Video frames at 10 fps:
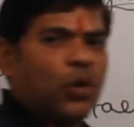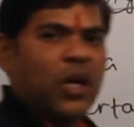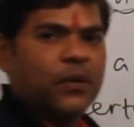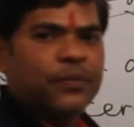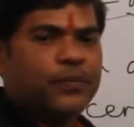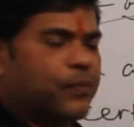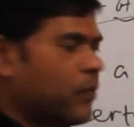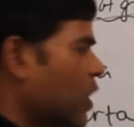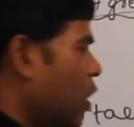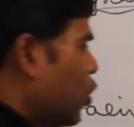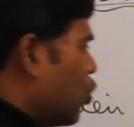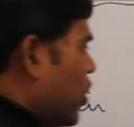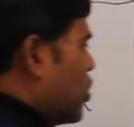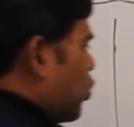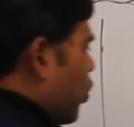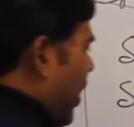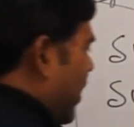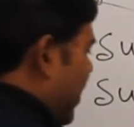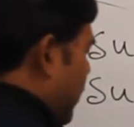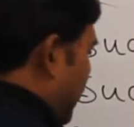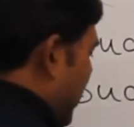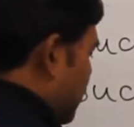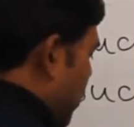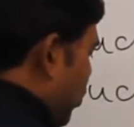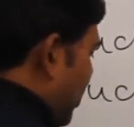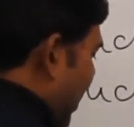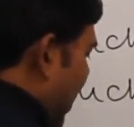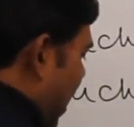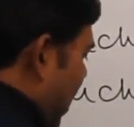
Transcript: होगा तो स्टूडेंट के प्लेस पर हो जाएगा